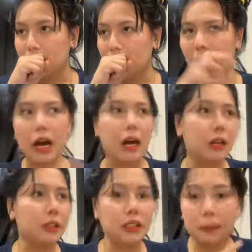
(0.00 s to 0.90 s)
uh,
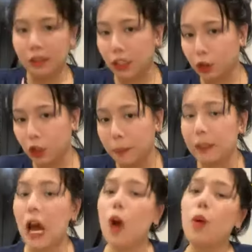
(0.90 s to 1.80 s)
hindi naman ganito eh,
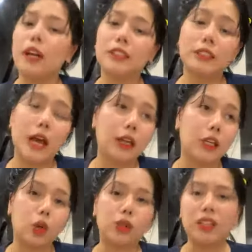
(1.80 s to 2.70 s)
pinahawak kasi sa akin ni
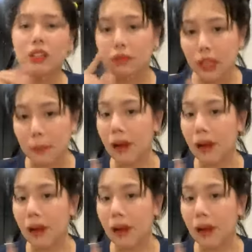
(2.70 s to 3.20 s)
Tony, hindi.